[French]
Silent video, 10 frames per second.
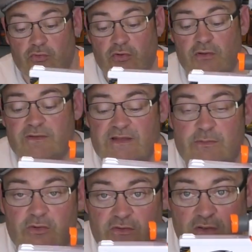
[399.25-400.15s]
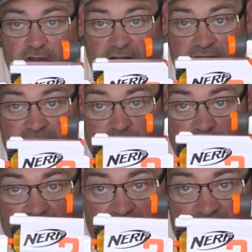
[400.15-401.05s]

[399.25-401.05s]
On lance les moteurs avec cette petite